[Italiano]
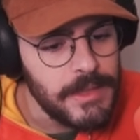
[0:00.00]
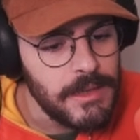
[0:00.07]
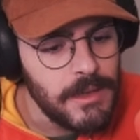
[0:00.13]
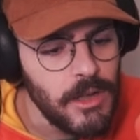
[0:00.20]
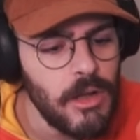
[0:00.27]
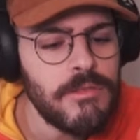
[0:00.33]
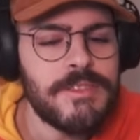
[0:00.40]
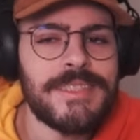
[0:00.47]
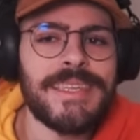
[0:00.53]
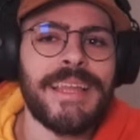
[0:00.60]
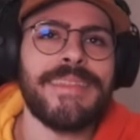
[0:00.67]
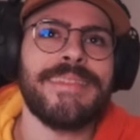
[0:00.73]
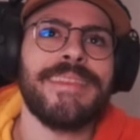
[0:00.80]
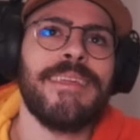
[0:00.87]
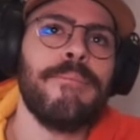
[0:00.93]

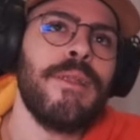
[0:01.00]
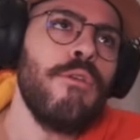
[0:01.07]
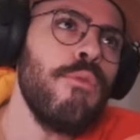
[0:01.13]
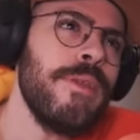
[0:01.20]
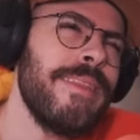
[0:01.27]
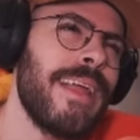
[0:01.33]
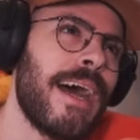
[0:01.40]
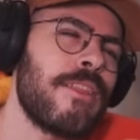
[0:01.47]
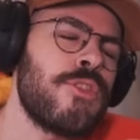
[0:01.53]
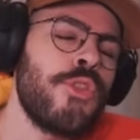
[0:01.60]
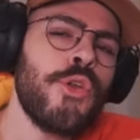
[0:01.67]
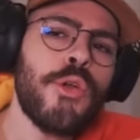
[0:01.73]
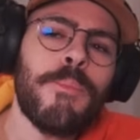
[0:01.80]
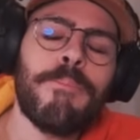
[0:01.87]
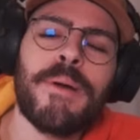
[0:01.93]
costante, lui dà
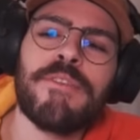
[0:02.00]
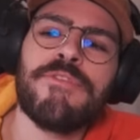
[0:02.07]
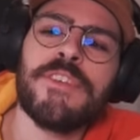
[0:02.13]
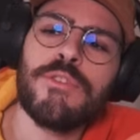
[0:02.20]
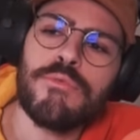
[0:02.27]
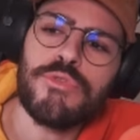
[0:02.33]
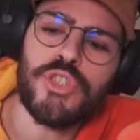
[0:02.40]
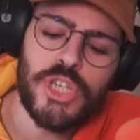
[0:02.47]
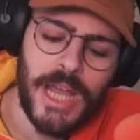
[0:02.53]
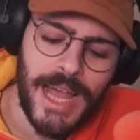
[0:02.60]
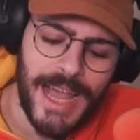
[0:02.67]
troppa fiducia